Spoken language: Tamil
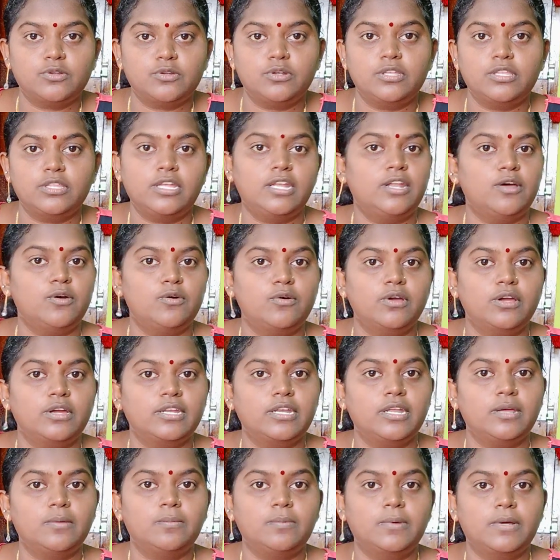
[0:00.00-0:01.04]
சொல்லி தான் நான்
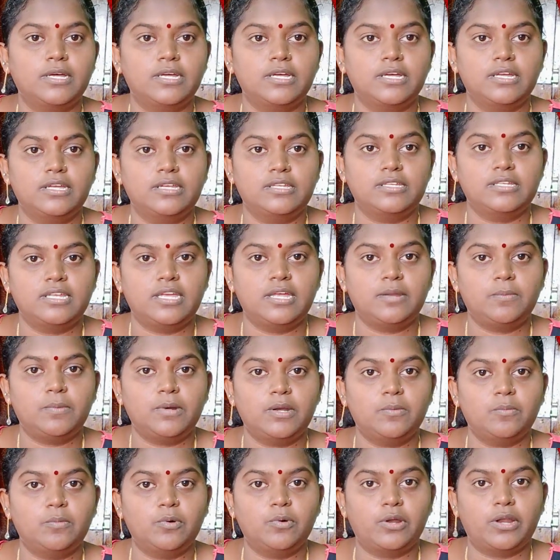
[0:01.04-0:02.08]
உங்ககிட்ட இப்போ ஷேர்
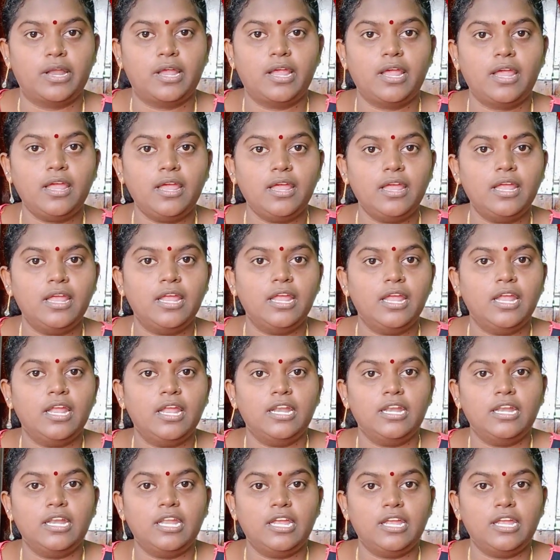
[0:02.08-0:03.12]
பண்ண போகிறேன்
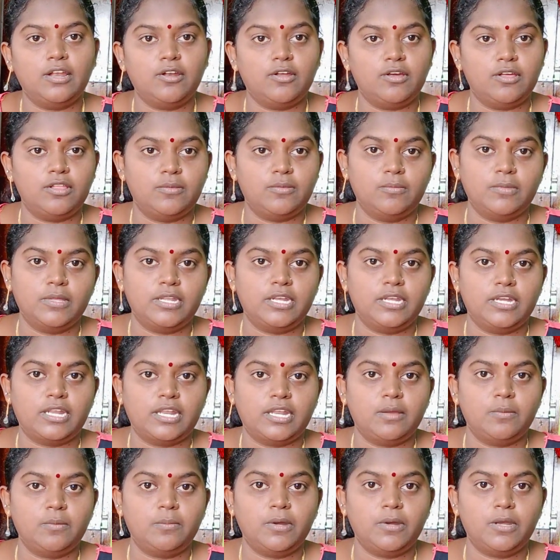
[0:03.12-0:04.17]
நீங்களும் அது மாதிரி
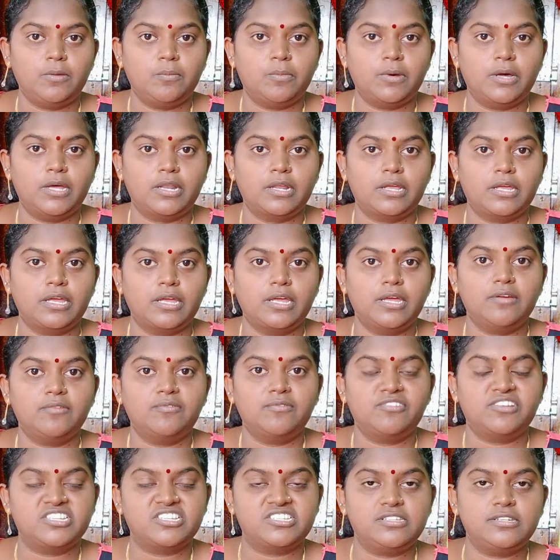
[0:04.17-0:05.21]
ட்ரை பண்ணி பாருங்கள்
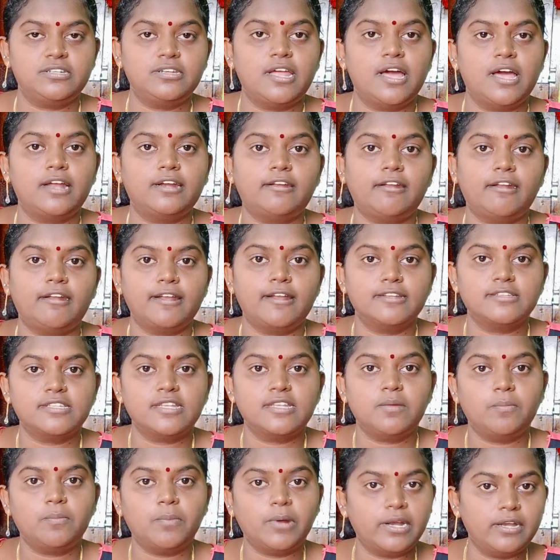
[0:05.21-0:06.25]
ஃபஸ்ட்டு டாக்டரை
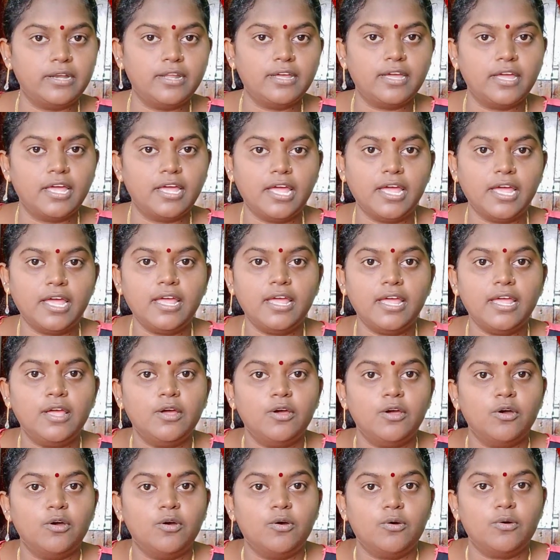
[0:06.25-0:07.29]
கன்சல்ட் பண்ணுங்கள்
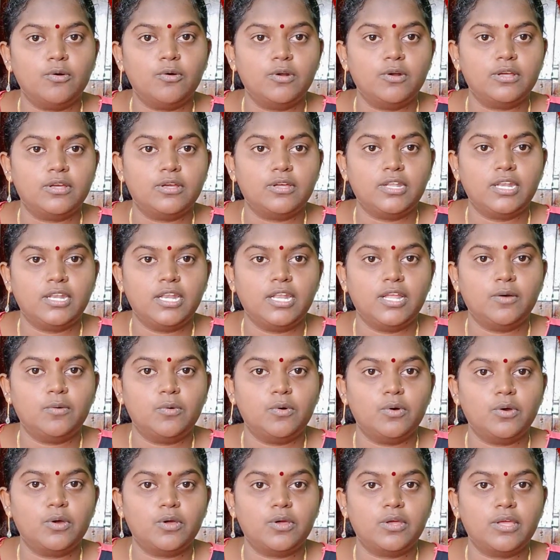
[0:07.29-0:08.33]
உங்களுக்கு இல்லை
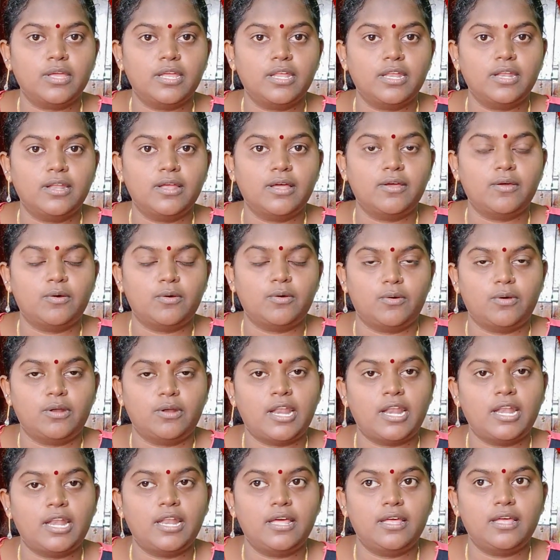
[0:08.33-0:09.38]
ஓகே இல்லை
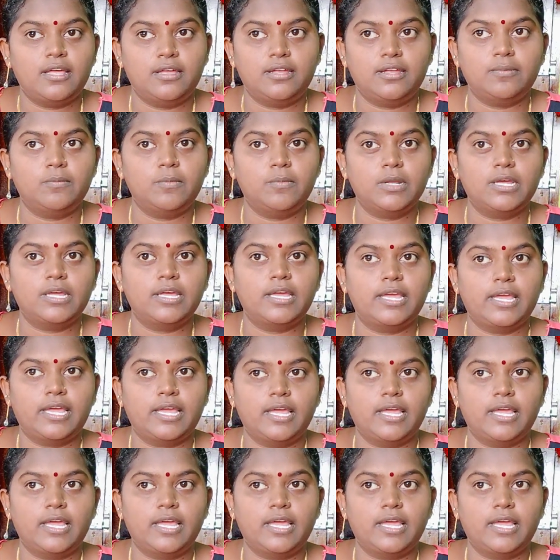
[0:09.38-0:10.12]
நல்லா உங்களுக்கு